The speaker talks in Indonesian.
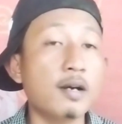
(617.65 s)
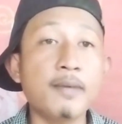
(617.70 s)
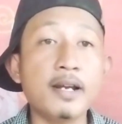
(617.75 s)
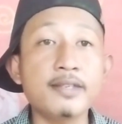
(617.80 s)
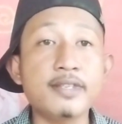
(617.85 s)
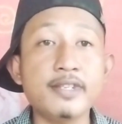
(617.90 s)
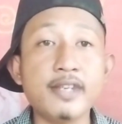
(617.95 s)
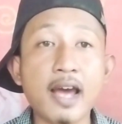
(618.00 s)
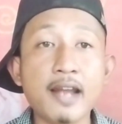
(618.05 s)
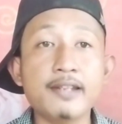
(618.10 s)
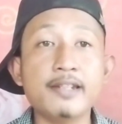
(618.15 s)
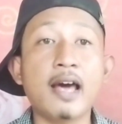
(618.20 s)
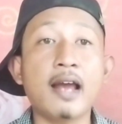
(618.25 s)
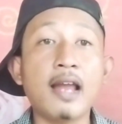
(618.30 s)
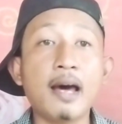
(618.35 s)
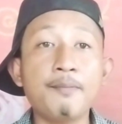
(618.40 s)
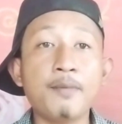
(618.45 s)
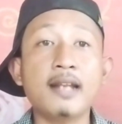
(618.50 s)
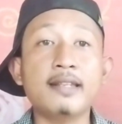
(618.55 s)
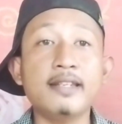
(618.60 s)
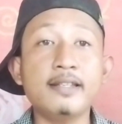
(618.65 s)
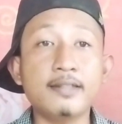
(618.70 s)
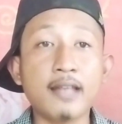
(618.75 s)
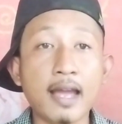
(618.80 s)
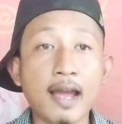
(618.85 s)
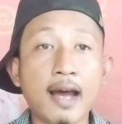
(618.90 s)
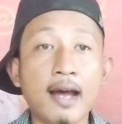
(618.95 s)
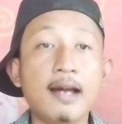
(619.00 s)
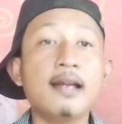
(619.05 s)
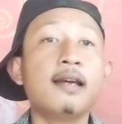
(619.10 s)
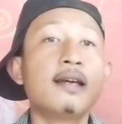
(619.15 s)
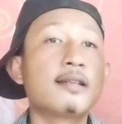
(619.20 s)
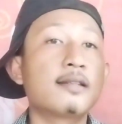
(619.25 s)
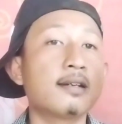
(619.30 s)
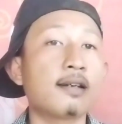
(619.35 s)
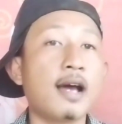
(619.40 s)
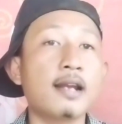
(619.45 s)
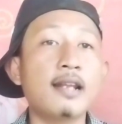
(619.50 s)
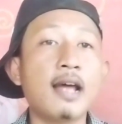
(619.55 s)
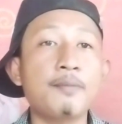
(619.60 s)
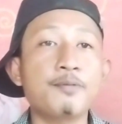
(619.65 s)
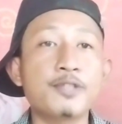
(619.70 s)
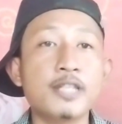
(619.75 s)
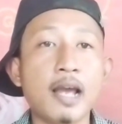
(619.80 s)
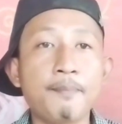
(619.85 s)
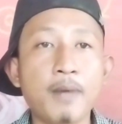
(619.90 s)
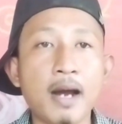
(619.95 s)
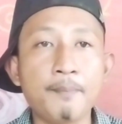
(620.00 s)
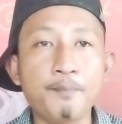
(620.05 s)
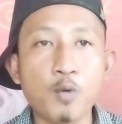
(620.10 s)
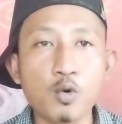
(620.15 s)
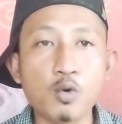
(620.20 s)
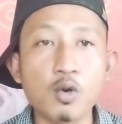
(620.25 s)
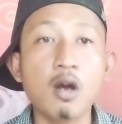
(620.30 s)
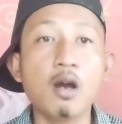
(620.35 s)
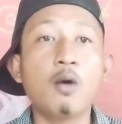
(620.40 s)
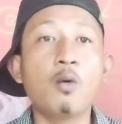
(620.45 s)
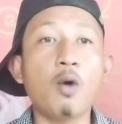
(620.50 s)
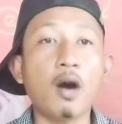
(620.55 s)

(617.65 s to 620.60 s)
kebencian di dalam hati saya terhadap siapapun,